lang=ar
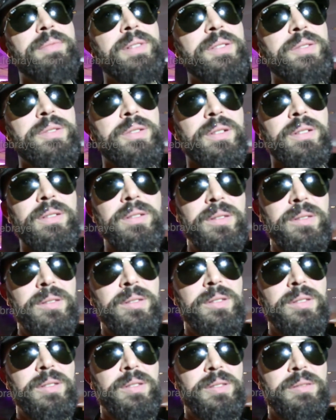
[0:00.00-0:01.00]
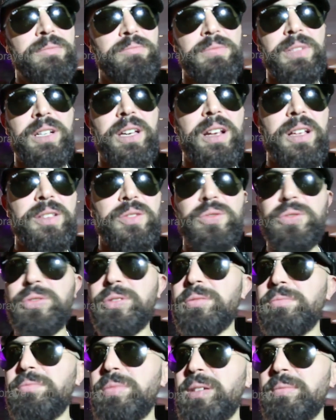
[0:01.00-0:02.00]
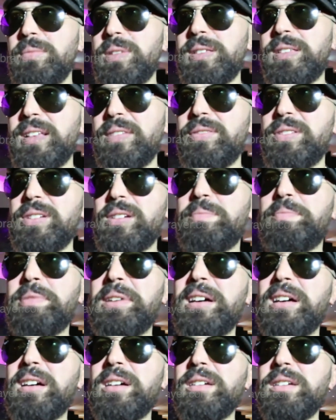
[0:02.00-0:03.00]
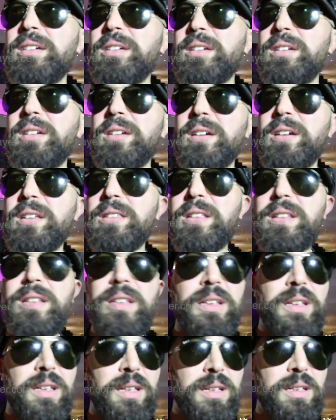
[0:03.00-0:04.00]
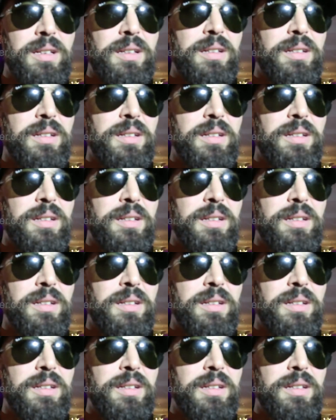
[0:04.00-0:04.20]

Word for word: بيان سور ما كرهتوش مي ما سافيغ با انني